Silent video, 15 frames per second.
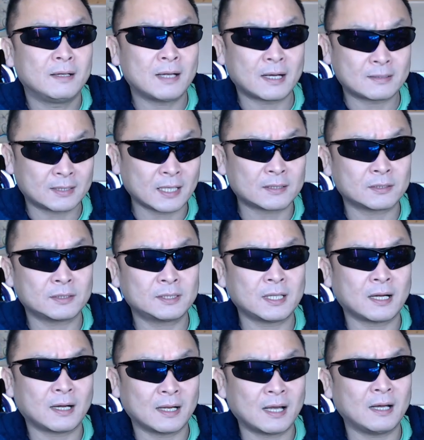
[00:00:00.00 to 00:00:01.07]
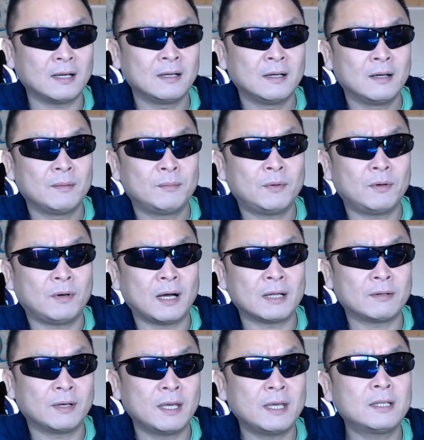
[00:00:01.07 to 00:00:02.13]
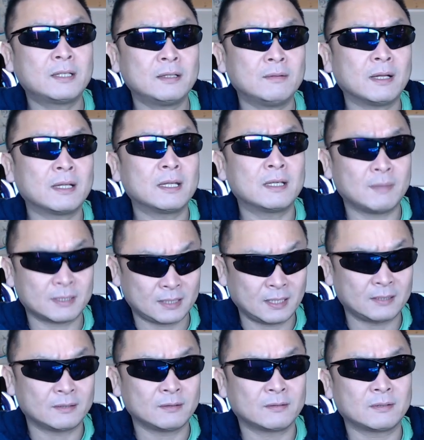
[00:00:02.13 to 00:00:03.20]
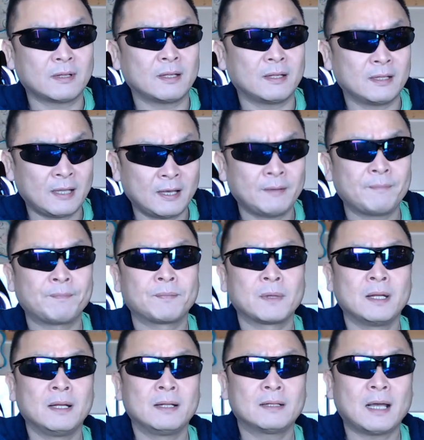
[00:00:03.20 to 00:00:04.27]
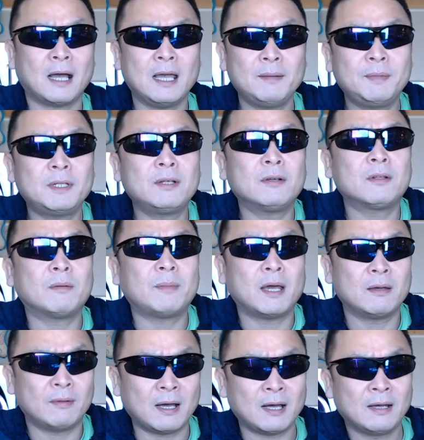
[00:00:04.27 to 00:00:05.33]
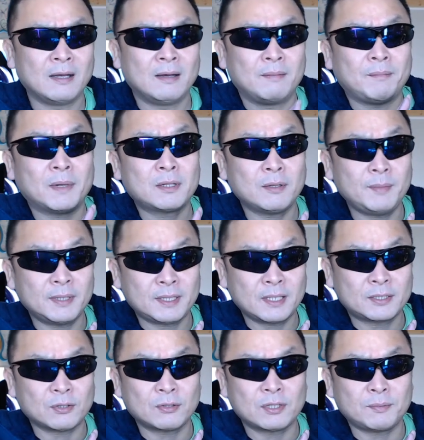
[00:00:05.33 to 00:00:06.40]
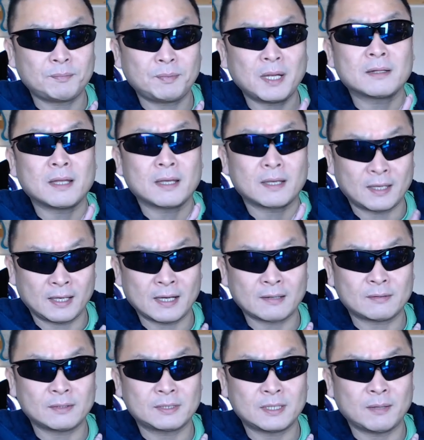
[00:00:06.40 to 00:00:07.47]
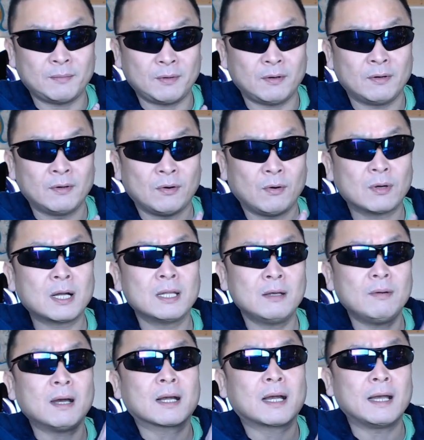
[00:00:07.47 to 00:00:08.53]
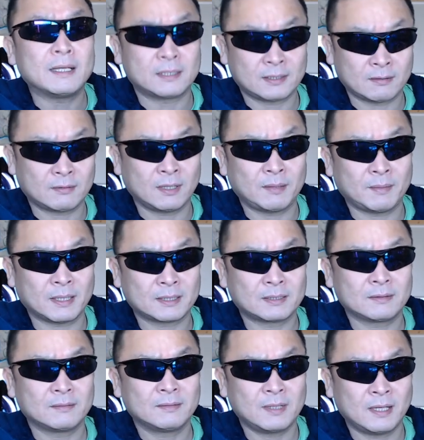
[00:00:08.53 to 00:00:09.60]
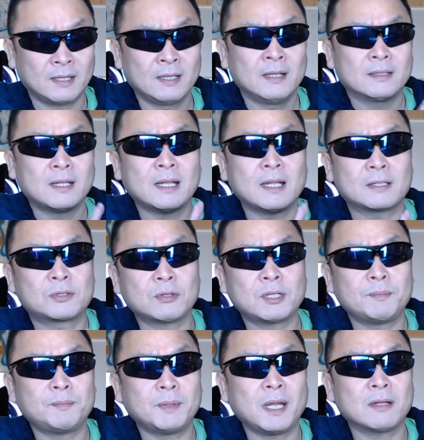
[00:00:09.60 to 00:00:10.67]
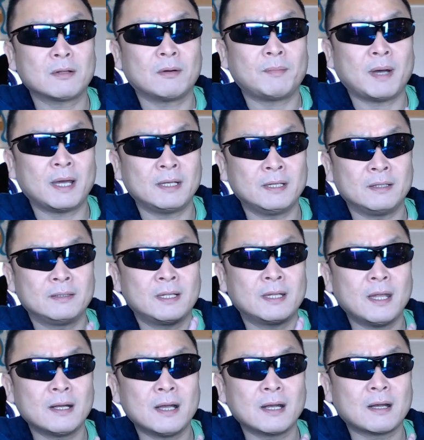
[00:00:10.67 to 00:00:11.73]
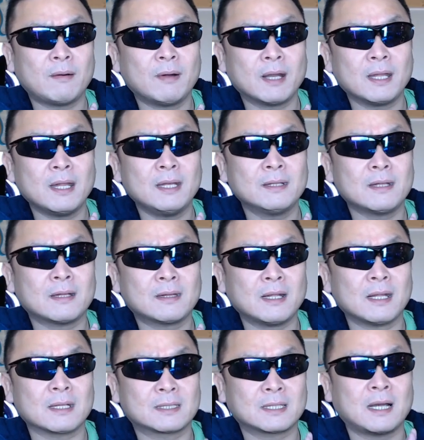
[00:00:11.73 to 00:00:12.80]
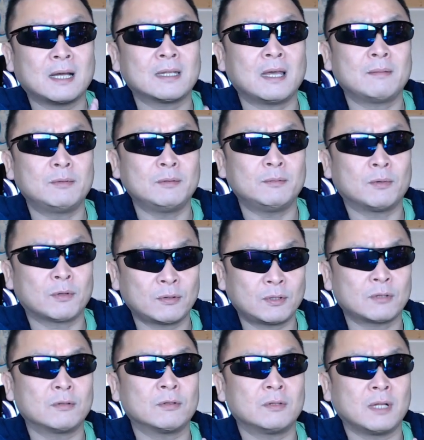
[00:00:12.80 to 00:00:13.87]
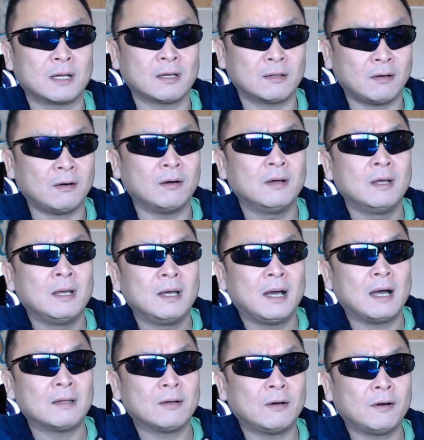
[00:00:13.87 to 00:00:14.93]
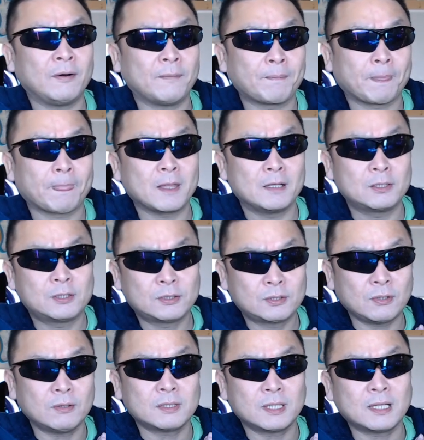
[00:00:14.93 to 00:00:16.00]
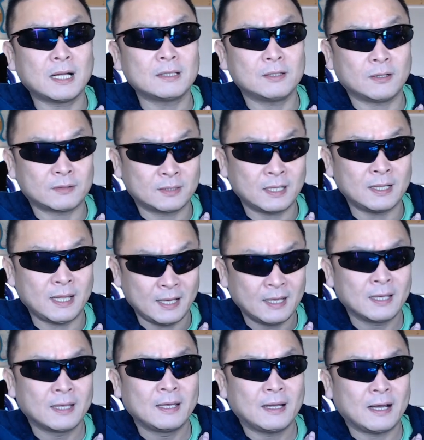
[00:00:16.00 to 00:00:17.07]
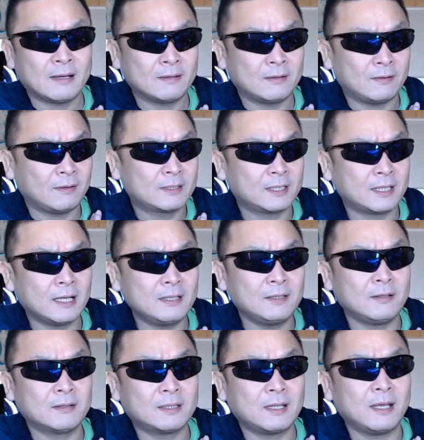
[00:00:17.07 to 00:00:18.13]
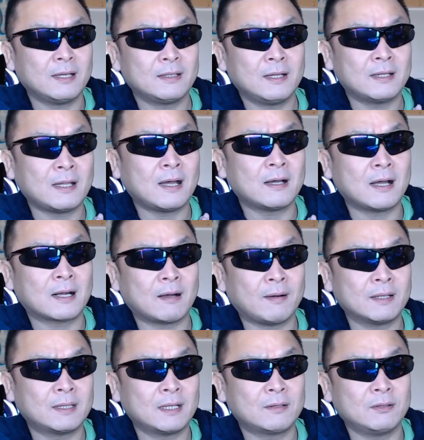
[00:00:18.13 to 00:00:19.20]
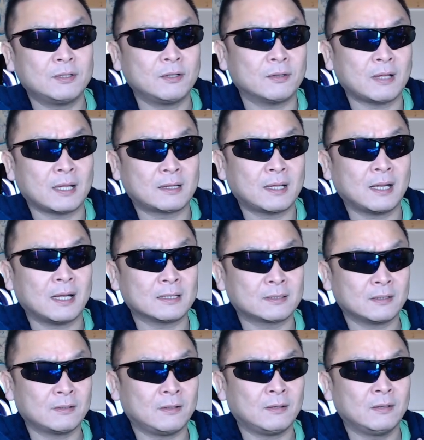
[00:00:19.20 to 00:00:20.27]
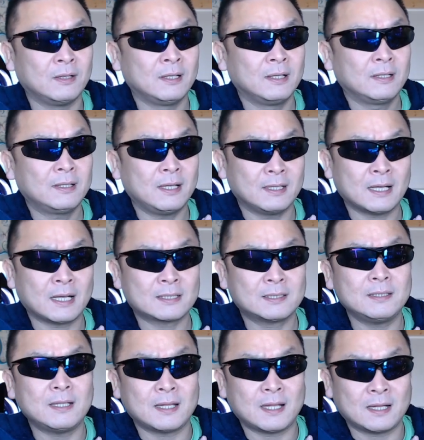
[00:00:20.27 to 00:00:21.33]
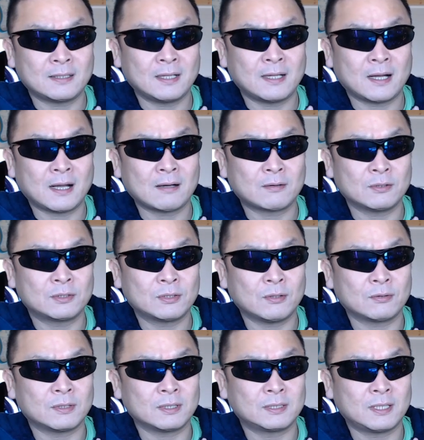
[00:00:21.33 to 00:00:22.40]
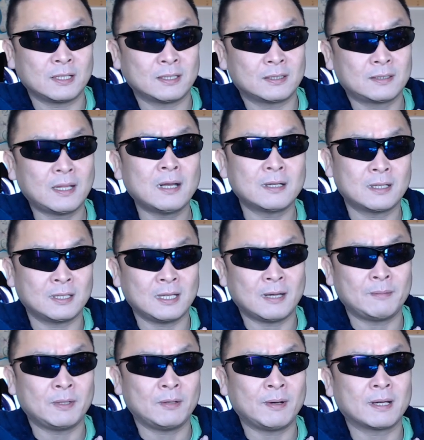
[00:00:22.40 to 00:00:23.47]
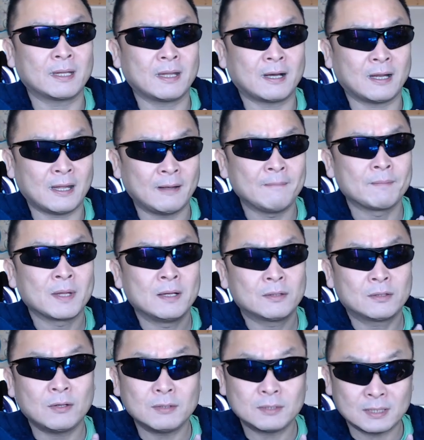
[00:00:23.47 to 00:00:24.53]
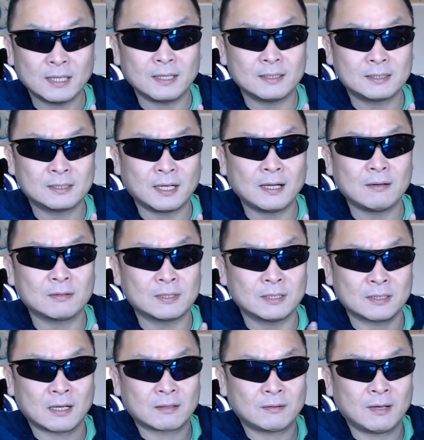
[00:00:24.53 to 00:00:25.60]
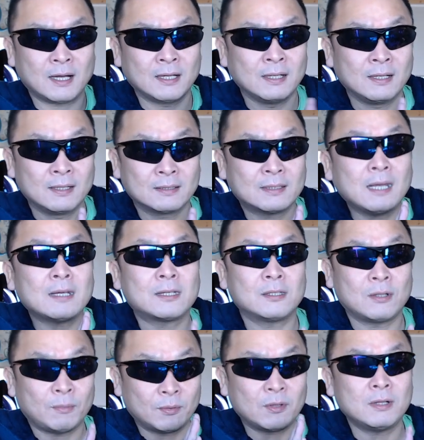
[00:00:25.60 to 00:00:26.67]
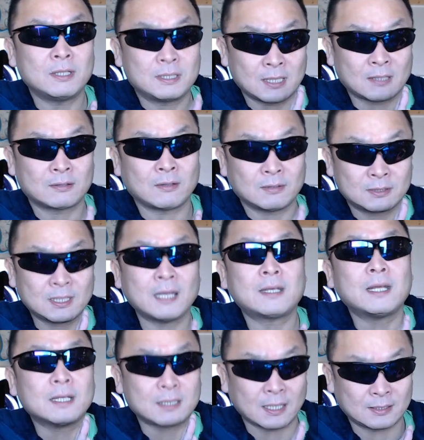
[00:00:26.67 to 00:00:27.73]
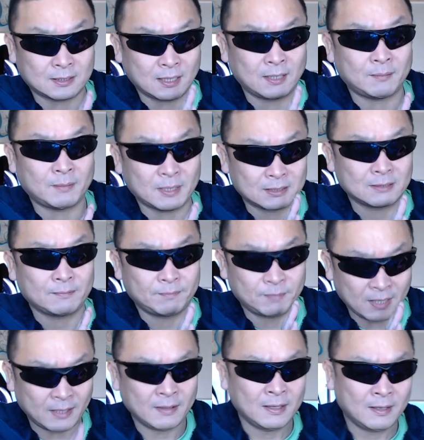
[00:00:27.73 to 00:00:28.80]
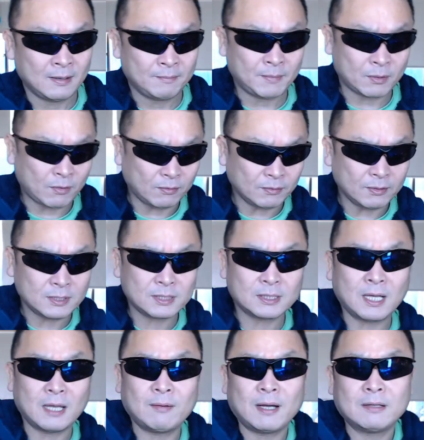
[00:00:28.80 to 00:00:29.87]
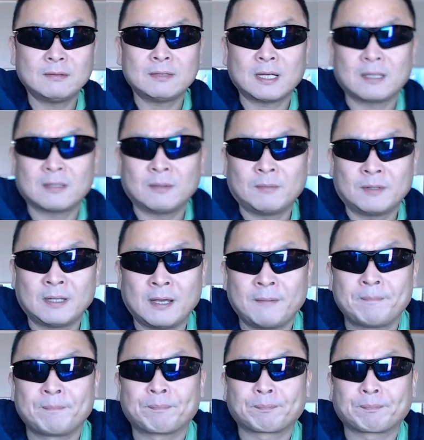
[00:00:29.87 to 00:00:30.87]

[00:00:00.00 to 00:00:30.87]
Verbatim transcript: 落札したからもうあの返金はできませんということでねだ i ビデオの場合はまとめて長期プランで契約してもお金は返してくれます、ね、ただ長期プランの場合値段が変わらないんだったら使わない分戻ってくるんだけどあの長期間によってねあの期間によって値段が変わってくるようだったらその、ね、安い値段で長く長期して短期でやめるわけだから当然支払う金額は短期のものにちゃんと再計算されますね。まあ、ここの違いはあるんだけどもね、